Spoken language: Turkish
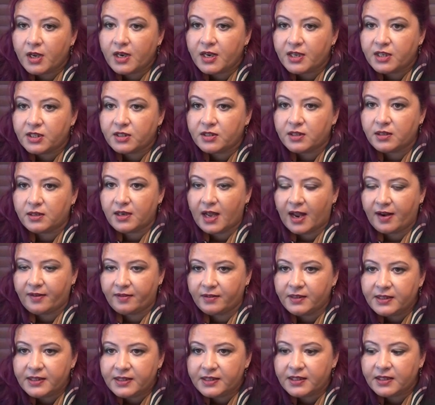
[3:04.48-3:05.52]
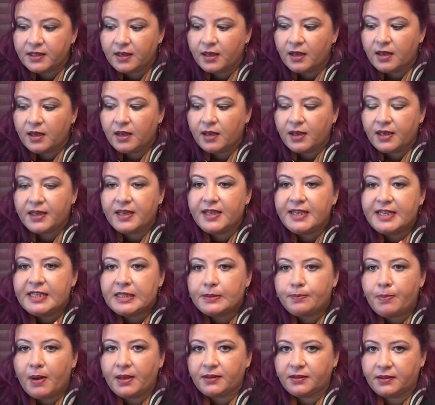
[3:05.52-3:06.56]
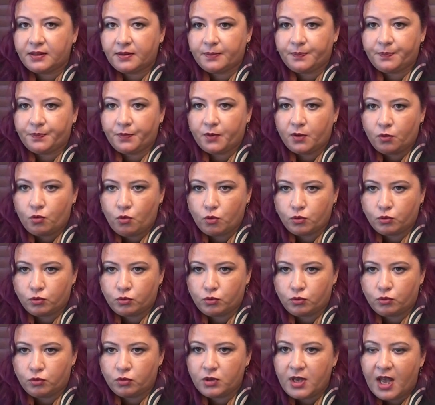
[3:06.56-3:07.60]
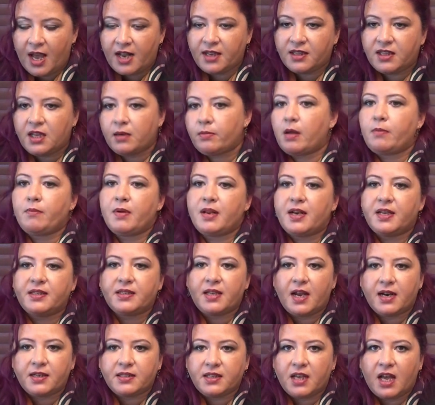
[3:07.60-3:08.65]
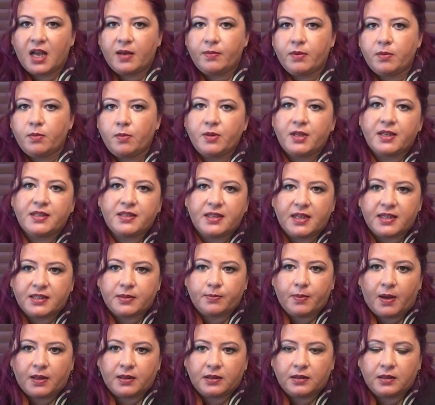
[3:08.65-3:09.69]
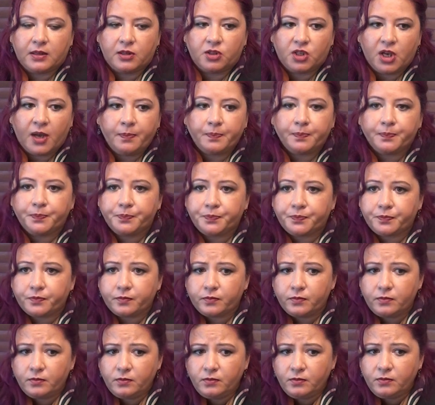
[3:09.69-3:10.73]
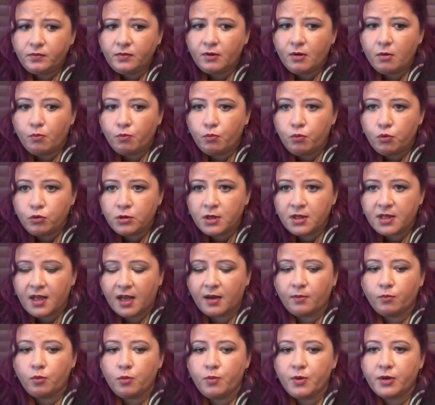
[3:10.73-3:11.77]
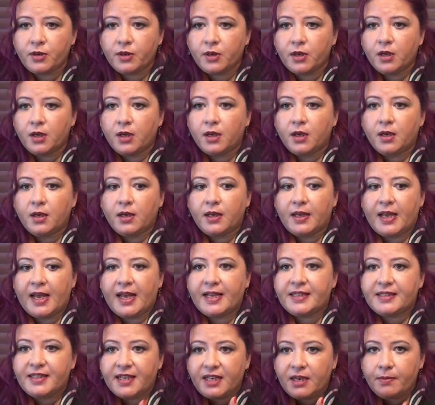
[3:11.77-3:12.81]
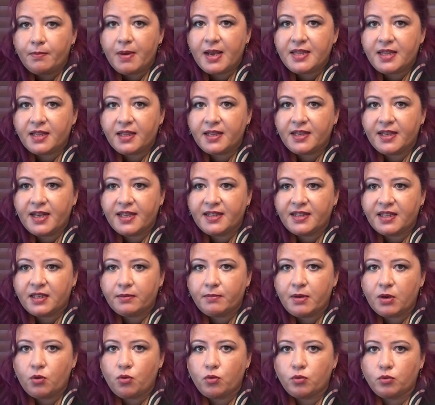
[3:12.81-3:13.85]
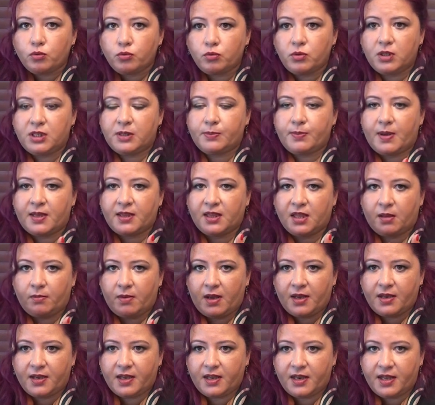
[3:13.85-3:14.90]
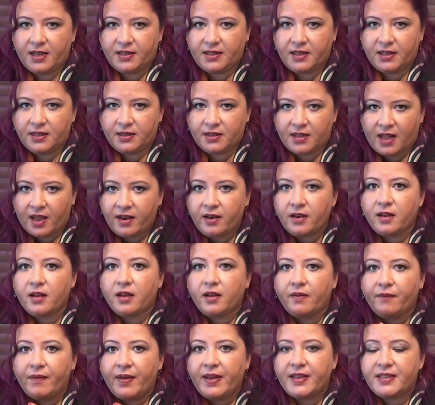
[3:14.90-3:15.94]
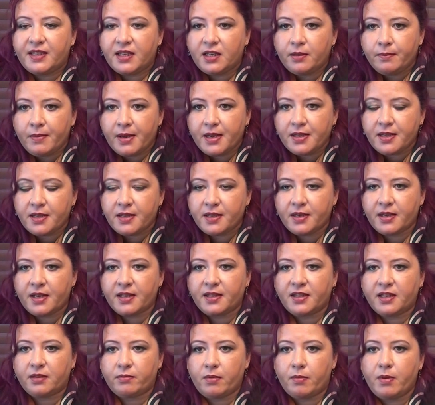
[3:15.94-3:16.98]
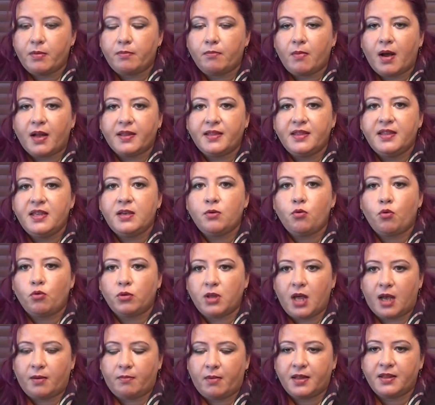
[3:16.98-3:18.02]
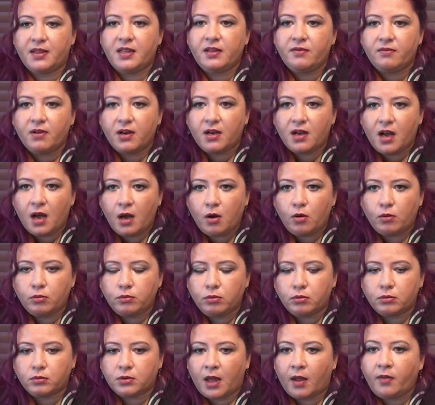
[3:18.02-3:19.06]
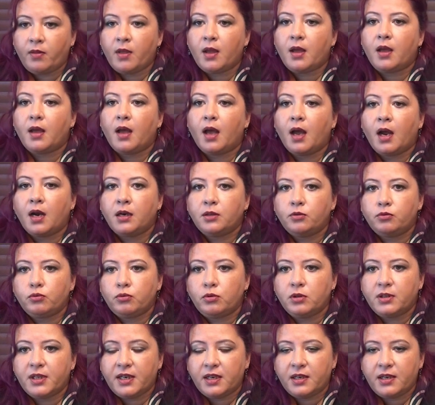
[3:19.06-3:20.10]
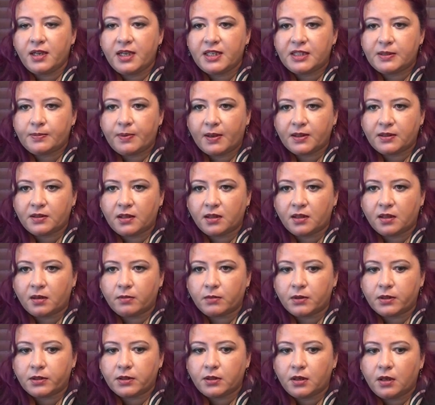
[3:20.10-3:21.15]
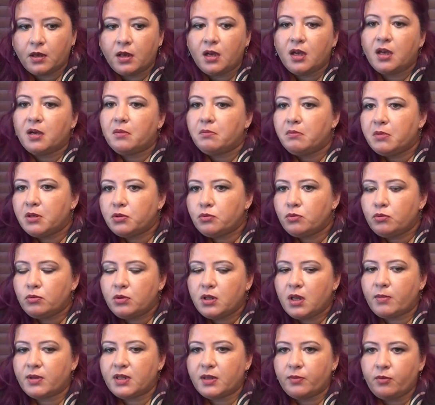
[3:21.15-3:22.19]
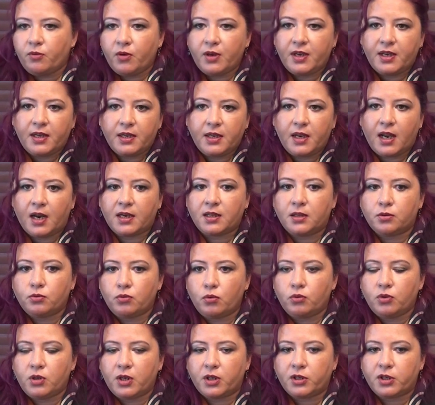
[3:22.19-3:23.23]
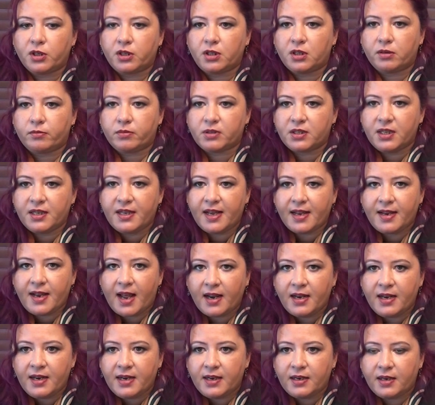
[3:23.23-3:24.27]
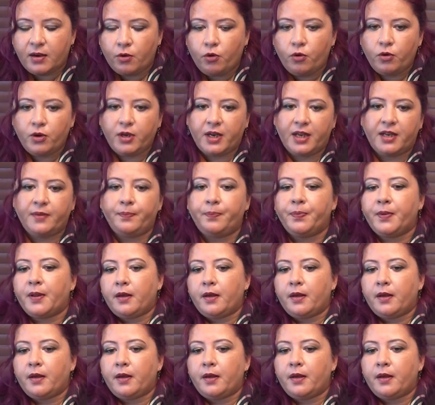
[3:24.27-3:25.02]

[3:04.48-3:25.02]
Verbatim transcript: eleştirilen risk ispat konusudur. Yani tamam ben eser sahibiyim ama nasıl ispatlayacağım? Burada da bu bir eseri meydana getirme konusunu ispatlamak gerektiğinden ve eseri meydana getirme bir maddi olay, maddi vaka olduğundan her türlü delille ispatlanabilir. Biz uygulamada müvekkillerde sorun yaşadığımızda genellikle örneğin